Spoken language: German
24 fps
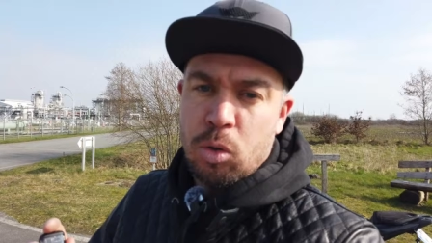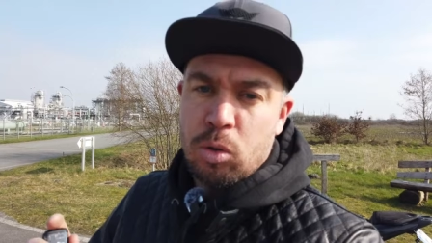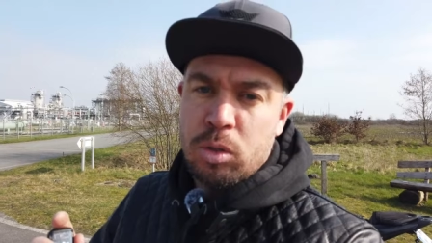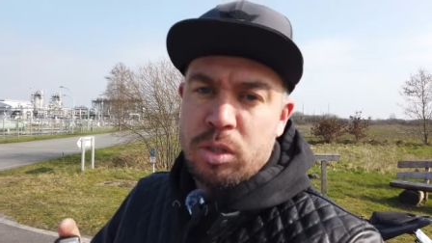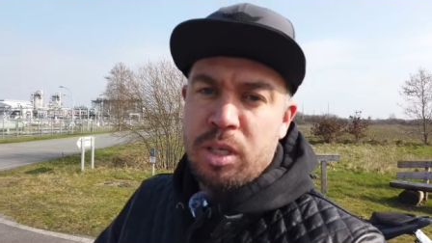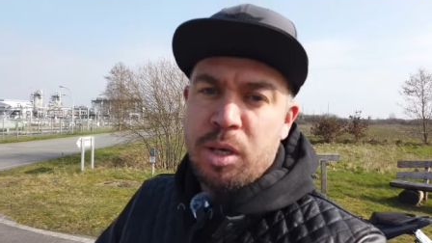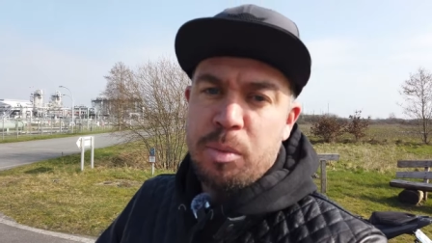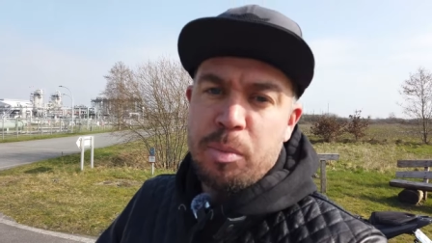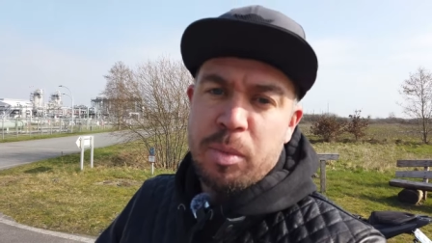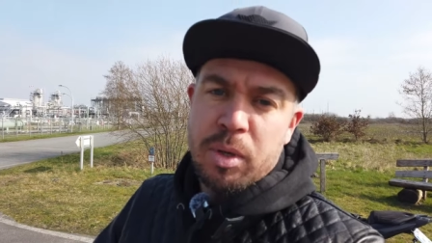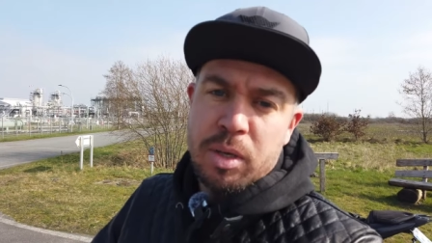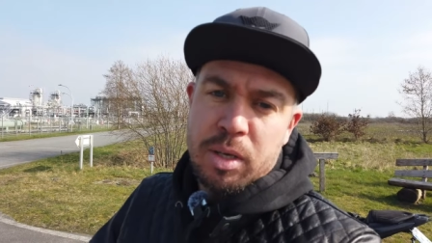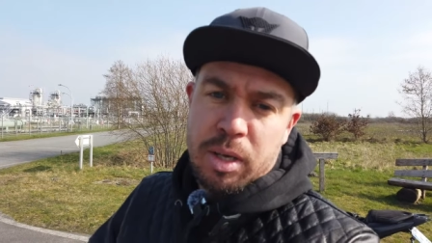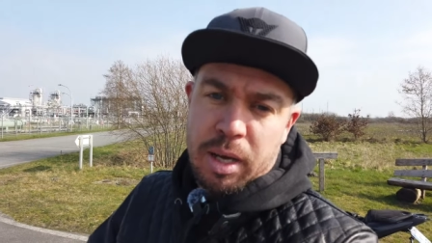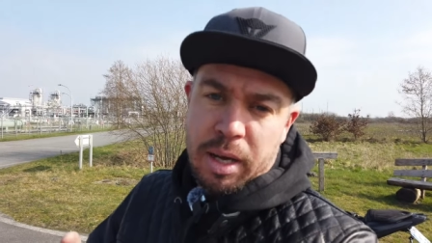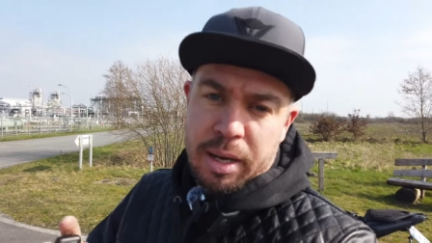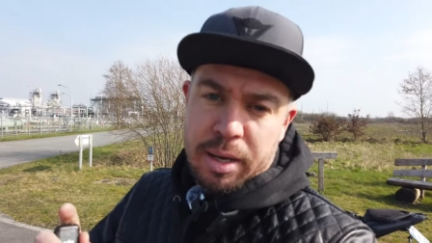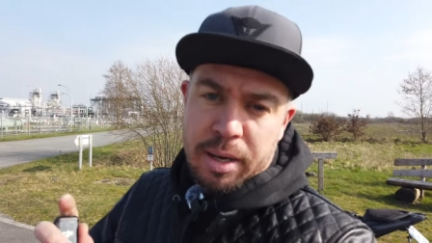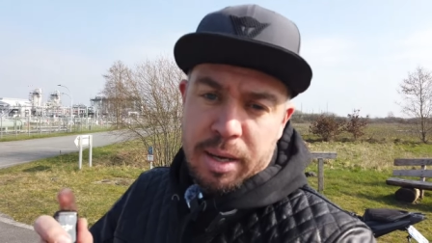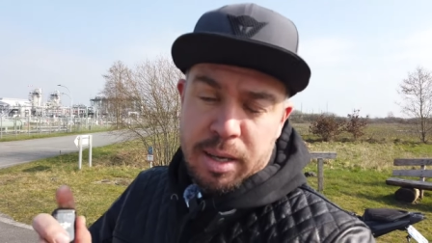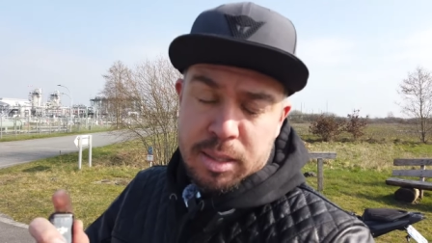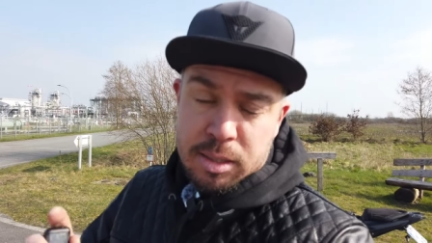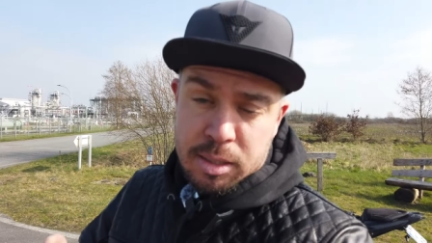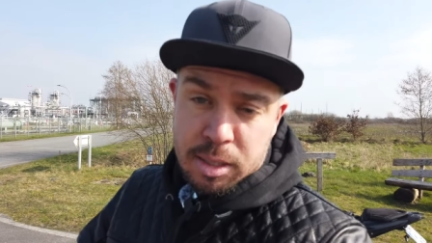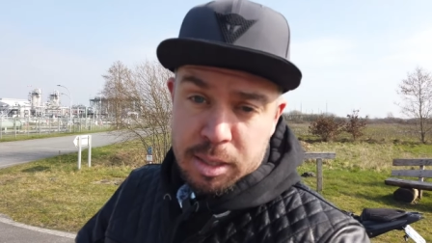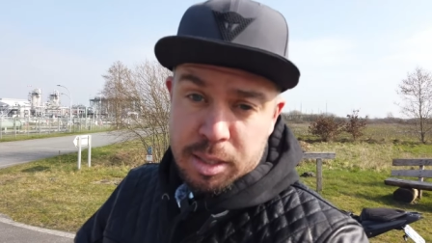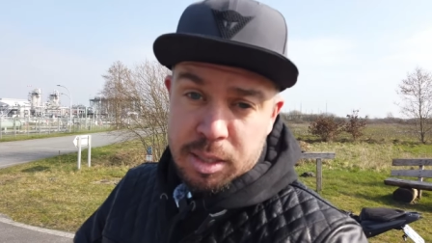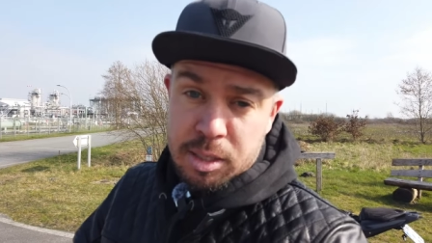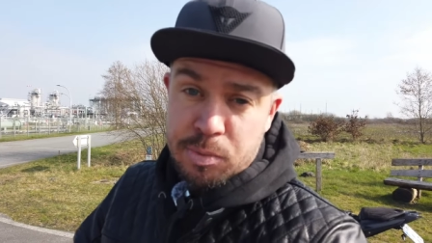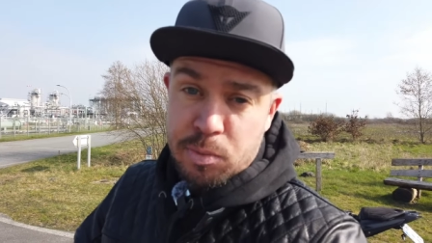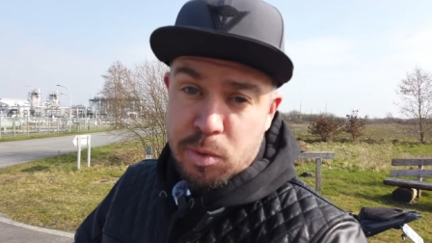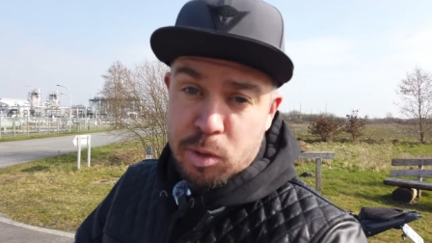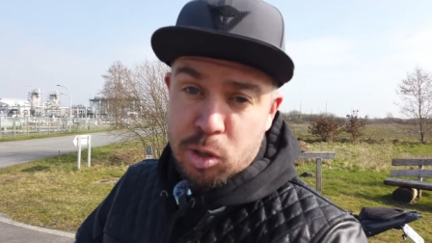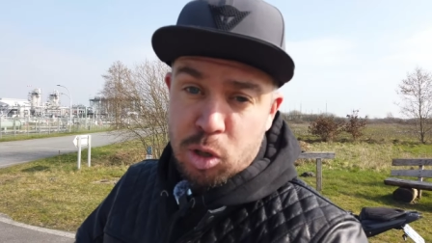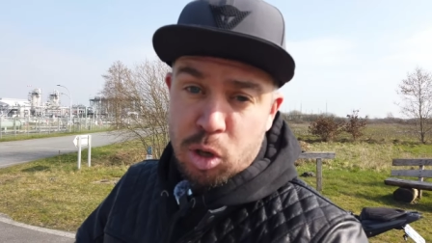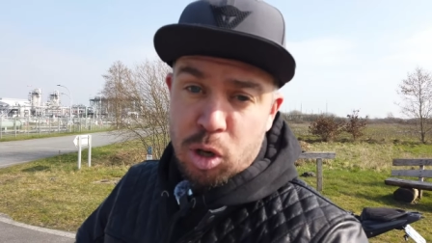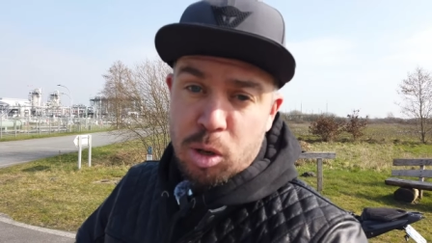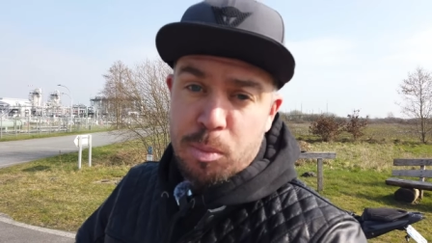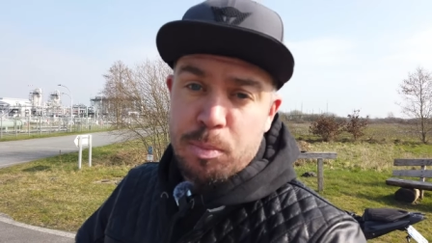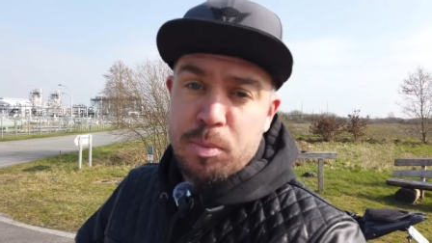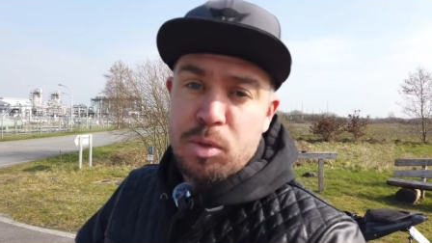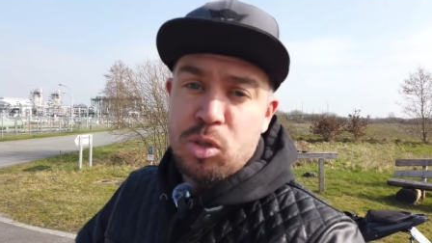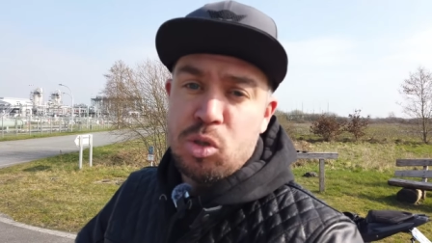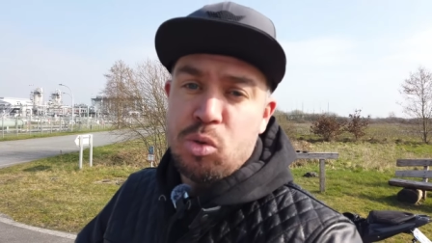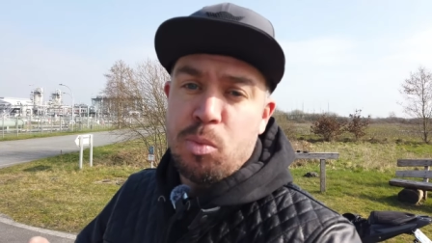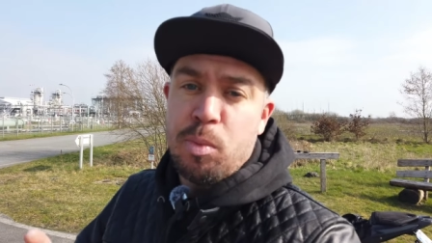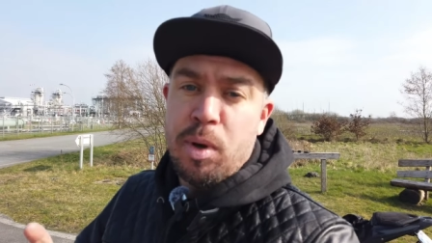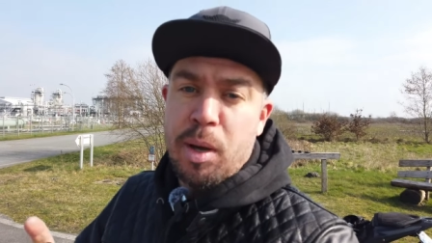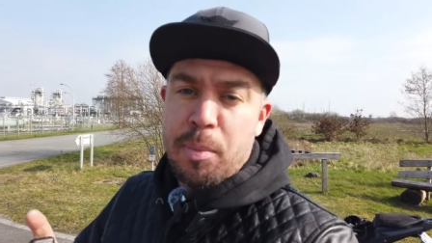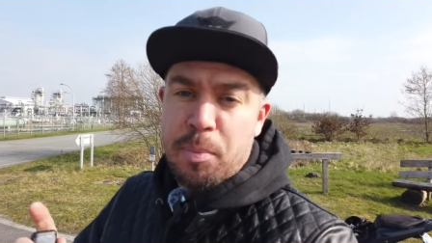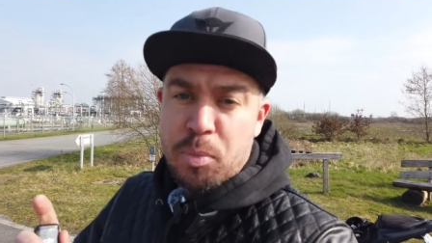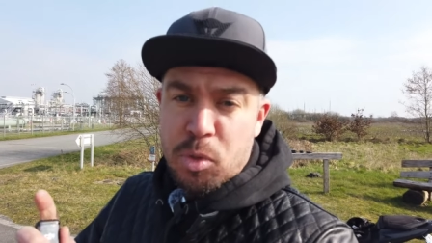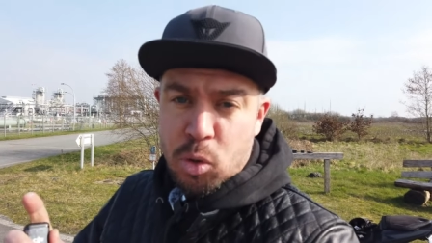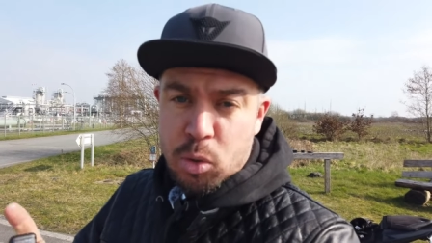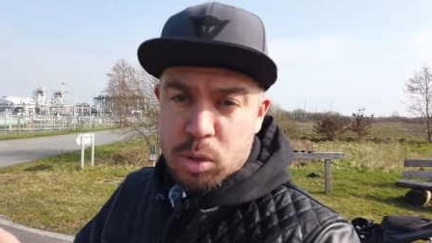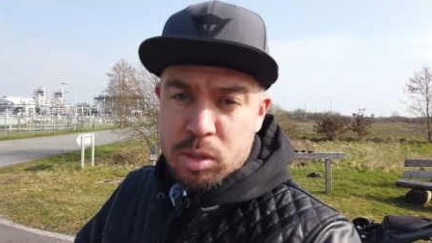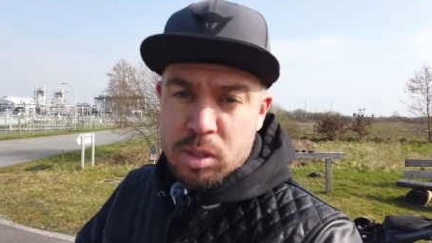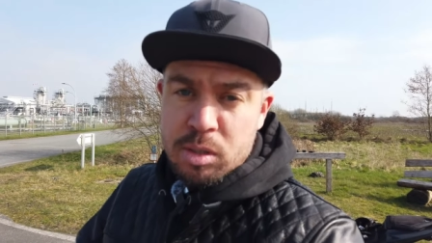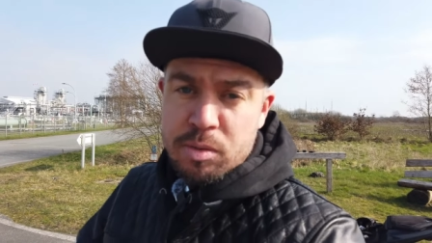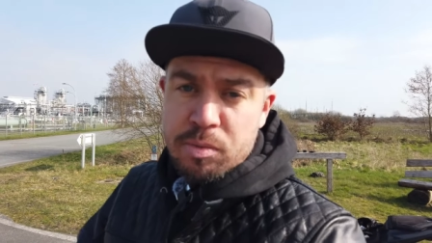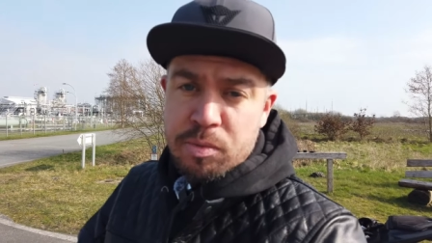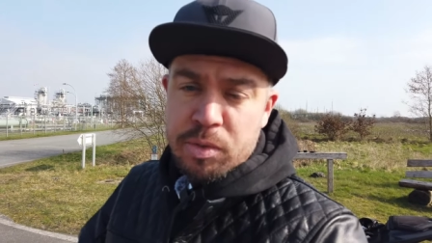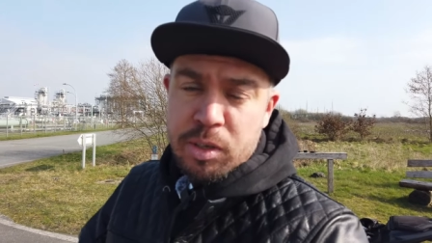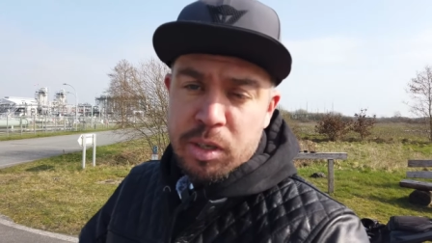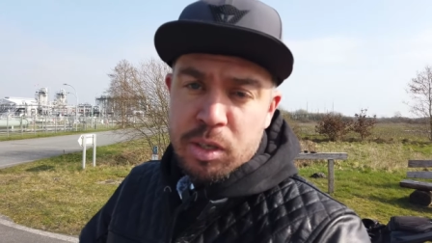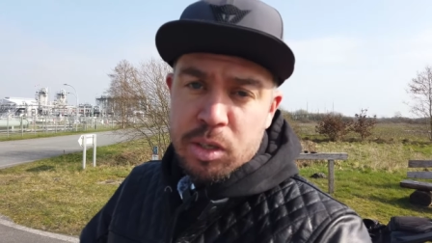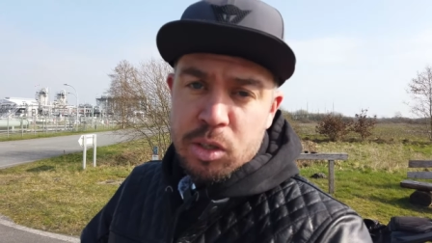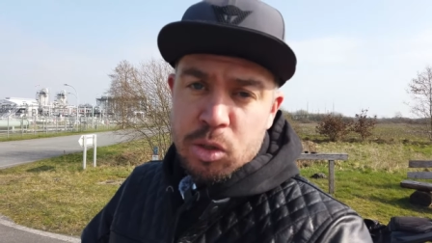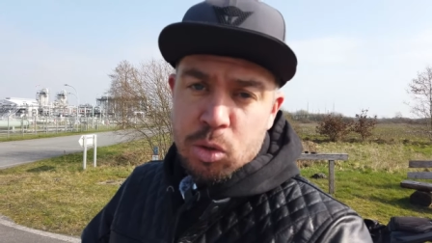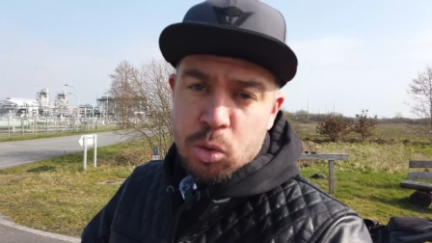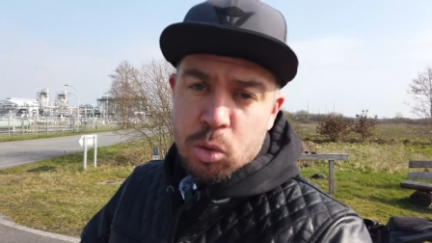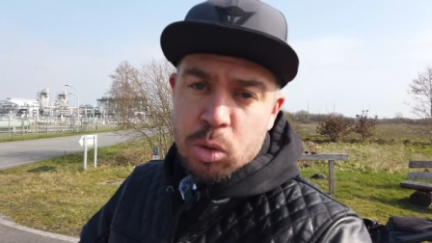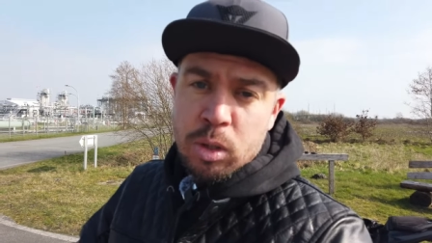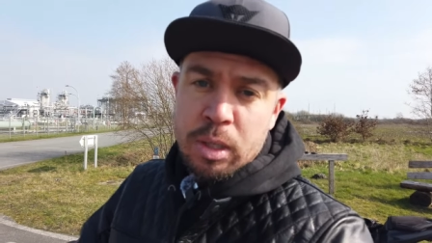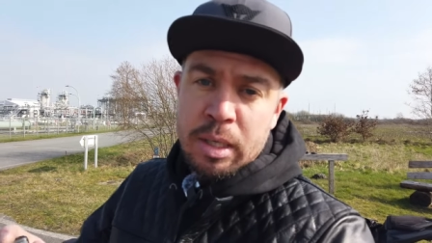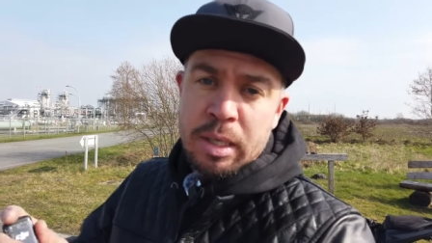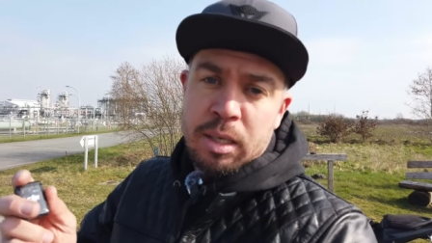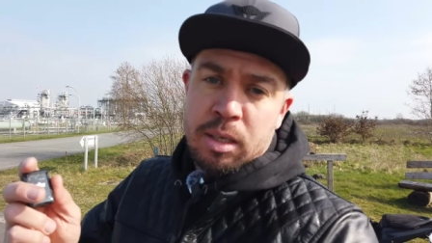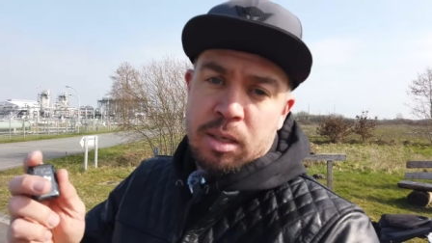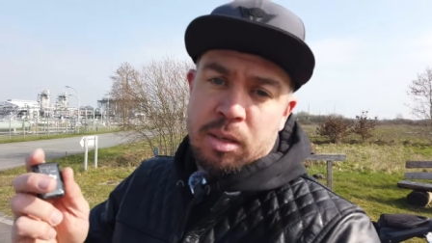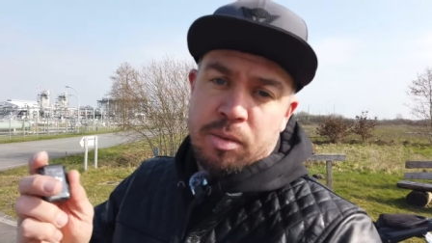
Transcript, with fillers: Und hiermit ein herzliches Willkommen zu meinem neuesten Video.